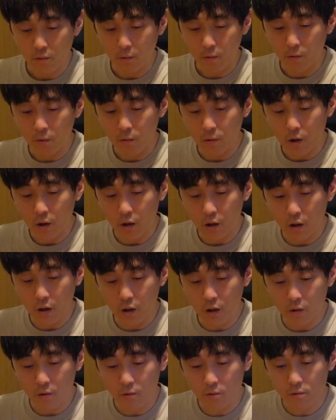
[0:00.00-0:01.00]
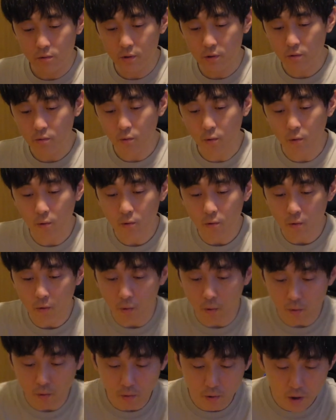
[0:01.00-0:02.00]
怖こんなこ
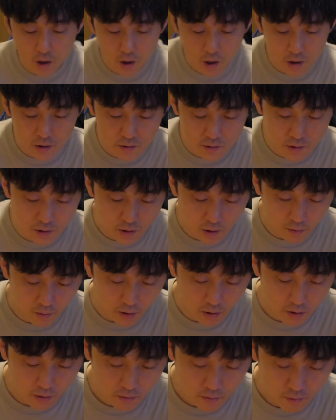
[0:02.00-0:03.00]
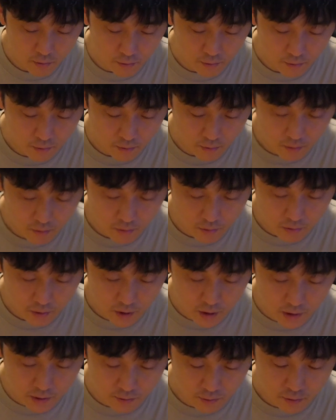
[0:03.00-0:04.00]
ここが外れたわこの
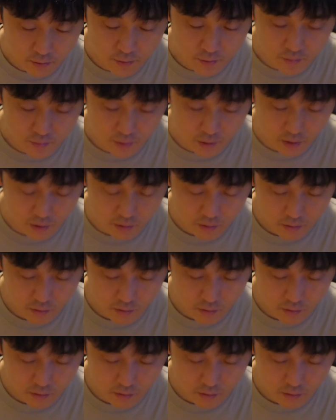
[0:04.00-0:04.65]
金属の部分が